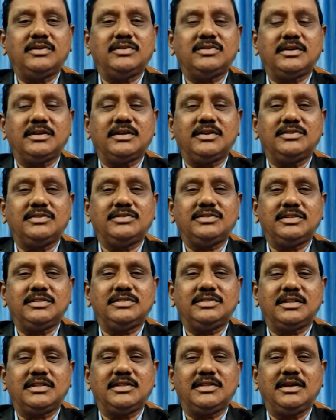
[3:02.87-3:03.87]
పరిష్కరించి
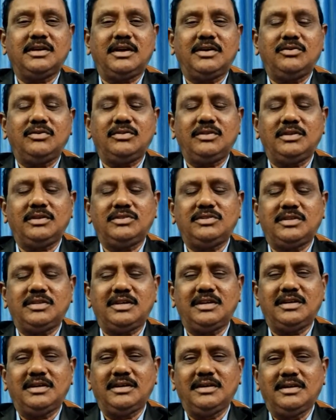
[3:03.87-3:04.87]
సందేహాలు తీర్చే
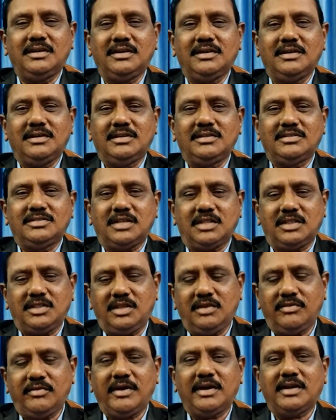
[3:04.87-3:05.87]

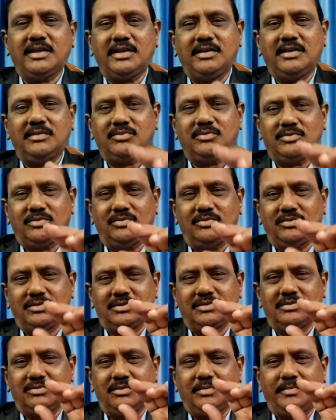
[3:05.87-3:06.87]
సత్యవాక్యం
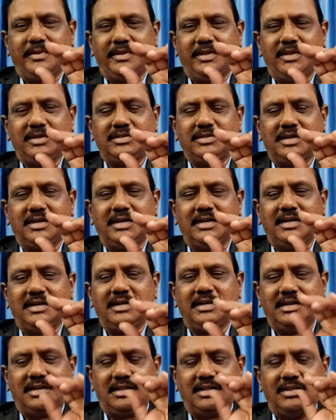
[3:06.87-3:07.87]
ఉపదేశం కలిగిన
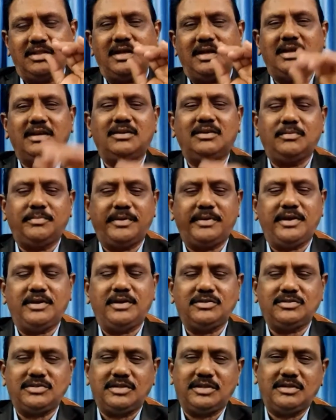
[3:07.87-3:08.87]
గ్రంథాలను
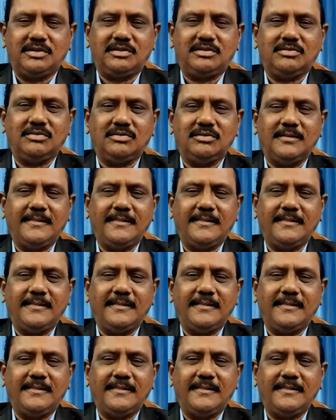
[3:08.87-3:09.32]
ప్రింట్ చేయటం